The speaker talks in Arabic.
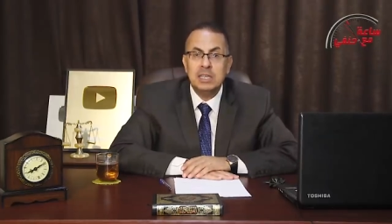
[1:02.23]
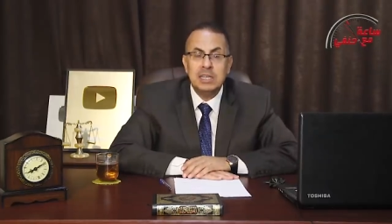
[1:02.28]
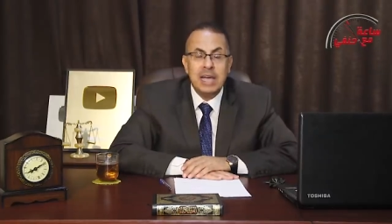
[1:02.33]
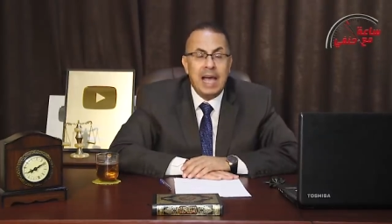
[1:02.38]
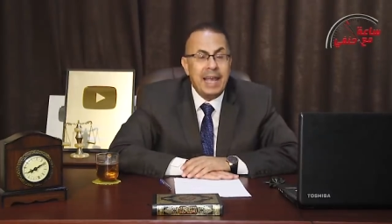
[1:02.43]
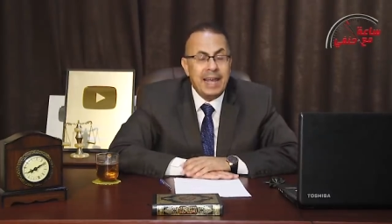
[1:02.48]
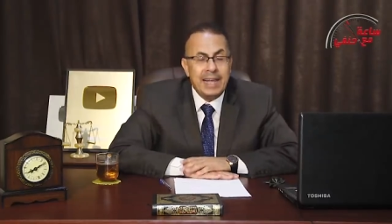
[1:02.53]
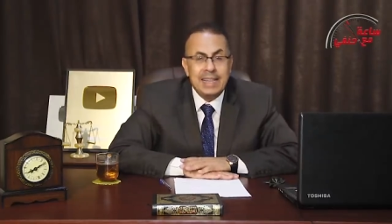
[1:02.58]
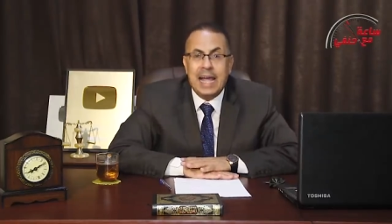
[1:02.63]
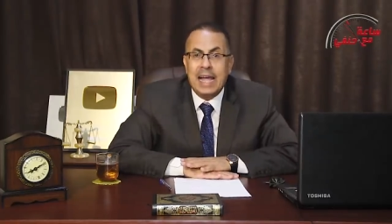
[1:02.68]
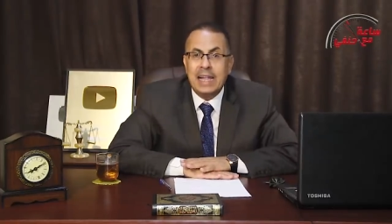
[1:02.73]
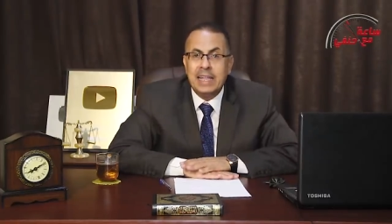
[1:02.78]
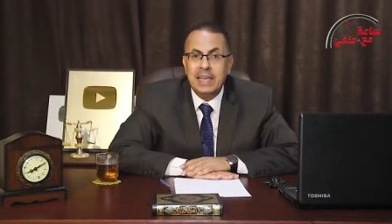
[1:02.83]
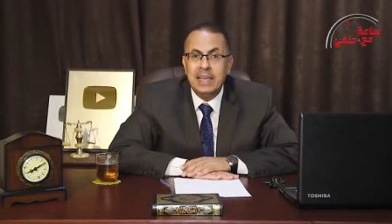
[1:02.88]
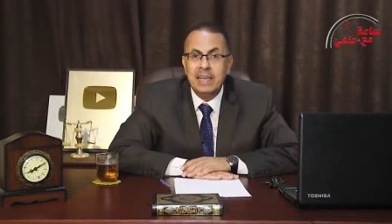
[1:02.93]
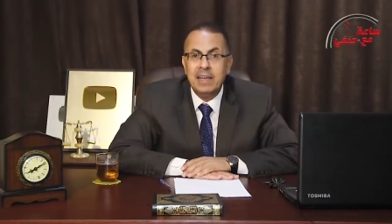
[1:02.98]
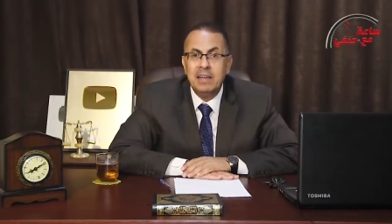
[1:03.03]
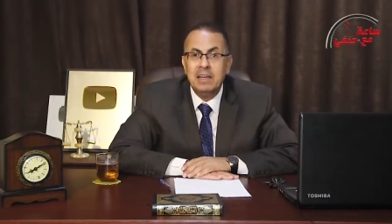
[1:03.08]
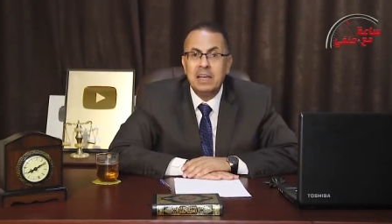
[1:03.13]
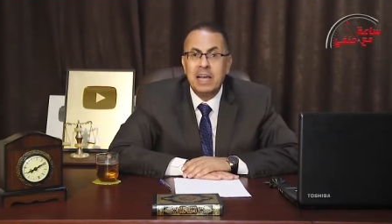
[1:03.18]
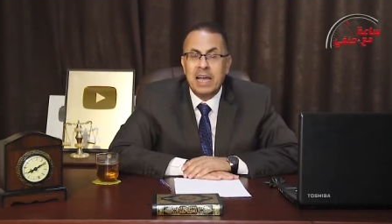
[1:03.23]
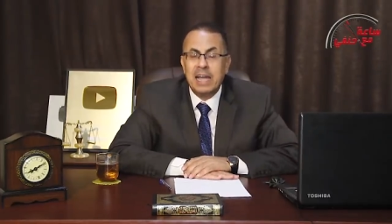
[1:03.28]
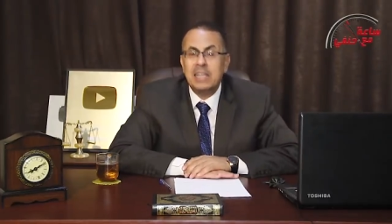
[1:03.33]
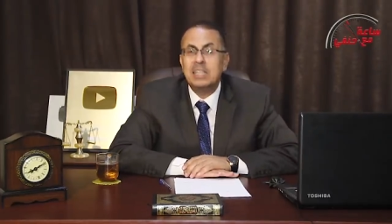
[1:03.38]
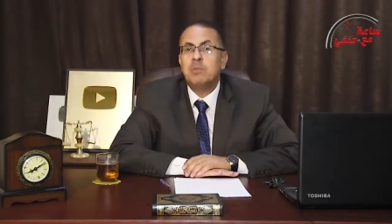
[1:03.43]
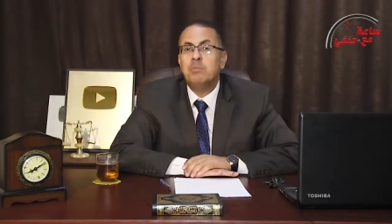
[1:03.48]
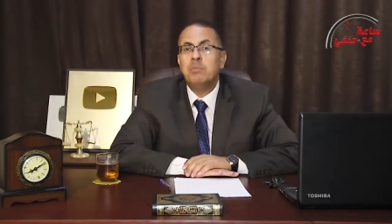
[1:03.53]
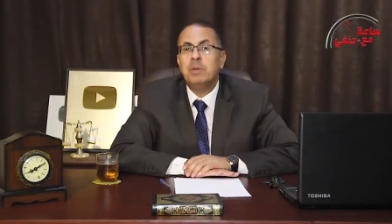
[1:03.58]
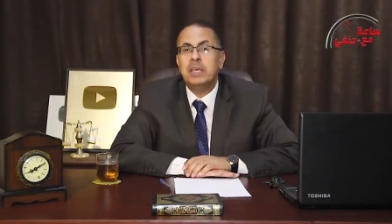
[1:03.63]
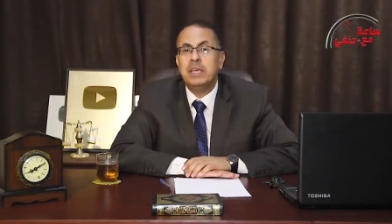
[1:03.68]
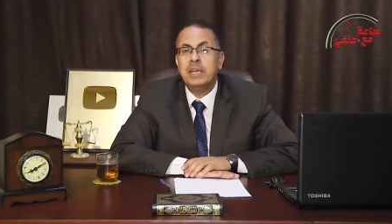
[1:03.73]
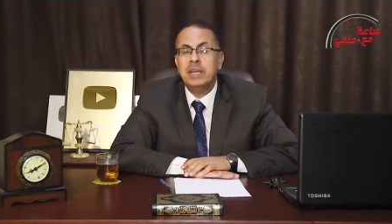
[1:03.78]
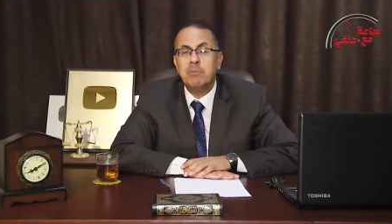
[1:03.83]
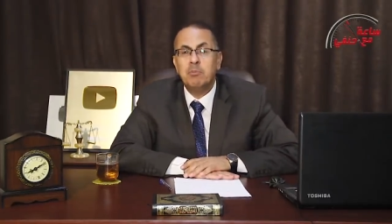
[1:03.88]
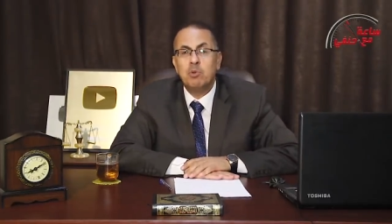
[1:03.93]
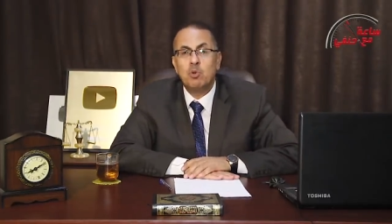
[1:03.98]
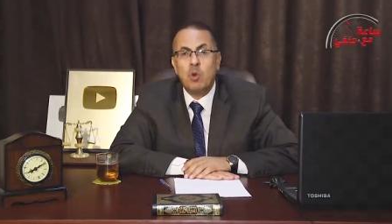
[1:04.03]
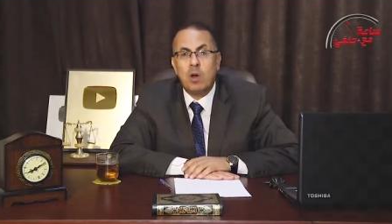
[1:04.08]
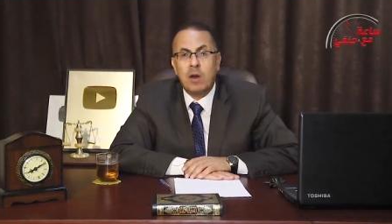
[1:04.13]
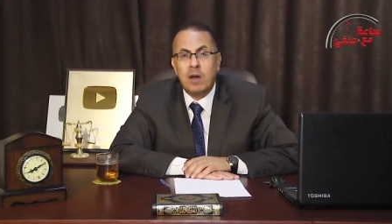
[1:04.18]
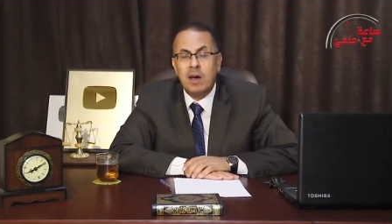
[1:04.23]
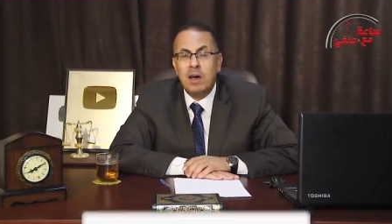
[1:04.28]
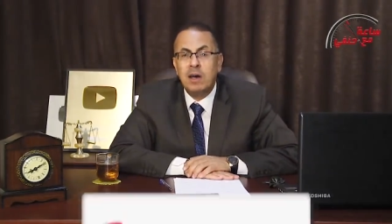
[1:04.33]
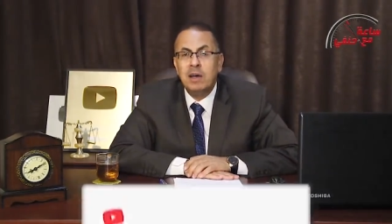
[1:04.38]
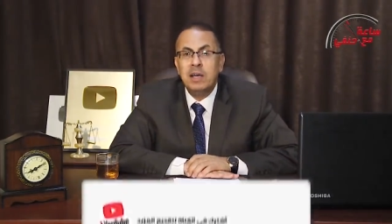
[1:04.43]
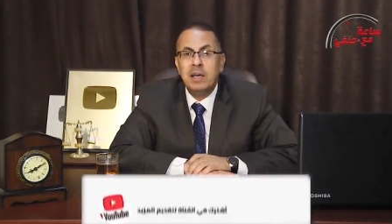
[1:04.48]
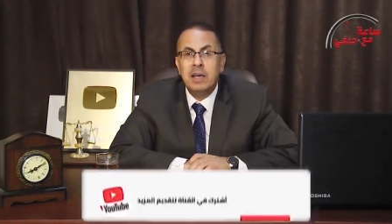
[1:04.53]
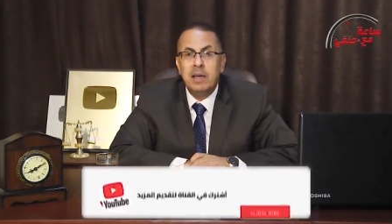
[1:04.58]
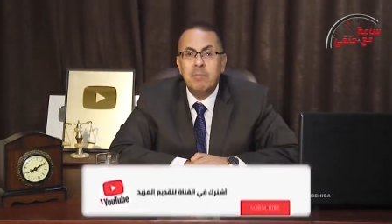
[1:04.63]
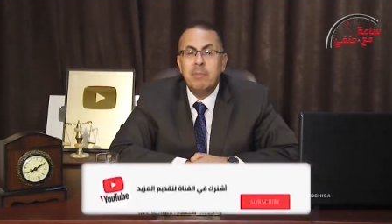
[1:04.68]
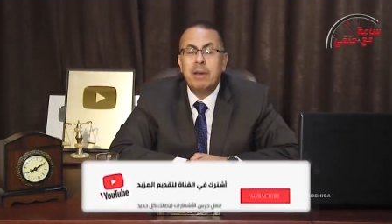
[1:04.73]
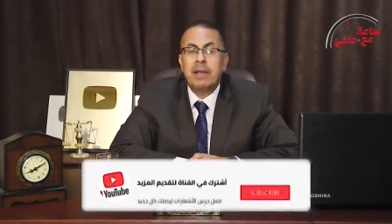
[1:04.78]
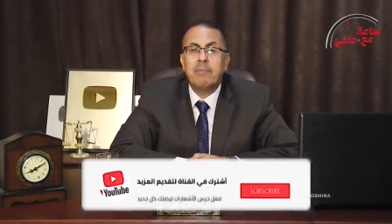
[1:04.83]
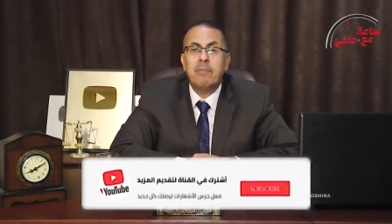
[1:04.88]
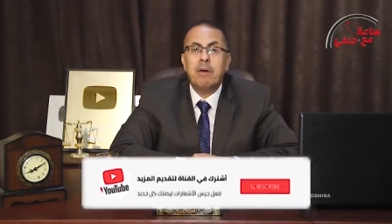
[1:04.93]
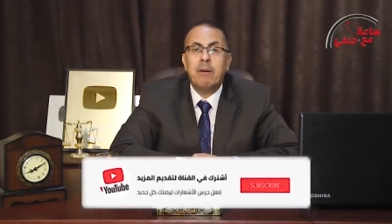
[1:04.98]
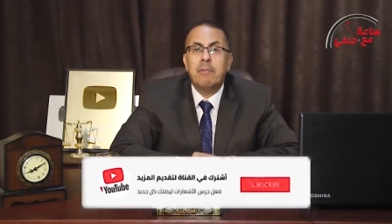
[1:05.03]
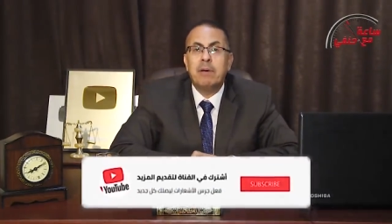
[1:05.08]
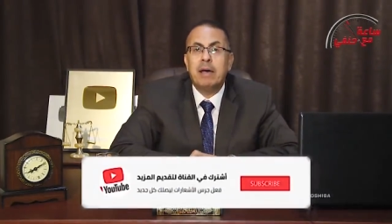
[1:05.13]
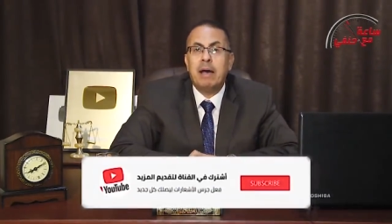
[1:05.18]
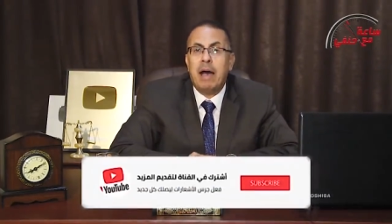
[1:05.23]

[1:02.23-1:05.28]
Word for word: دي حاجات عاديه خدت 100 جنيه من وراه انك ما,